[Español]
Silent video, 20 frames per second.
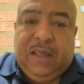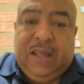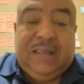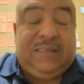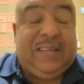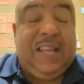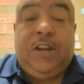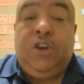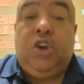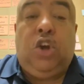
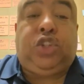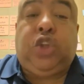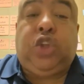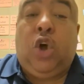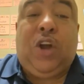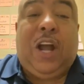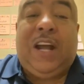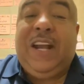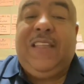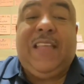Si no
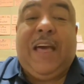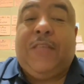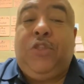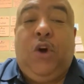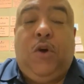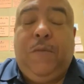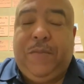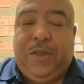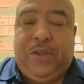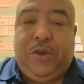toca ni las
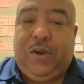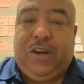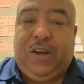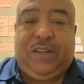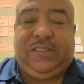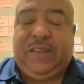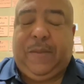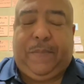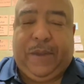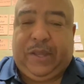2
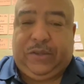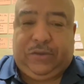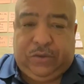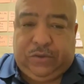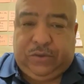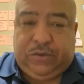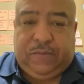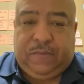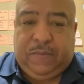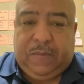millones de
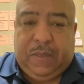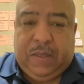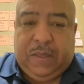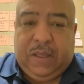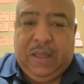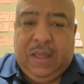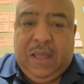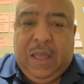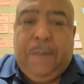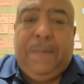pesos.
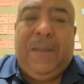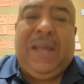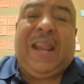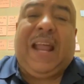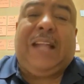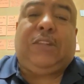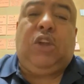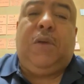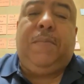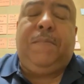Mi
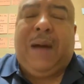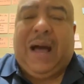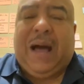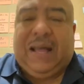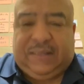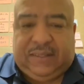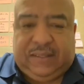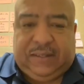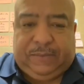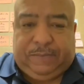reto es
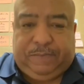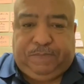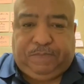más.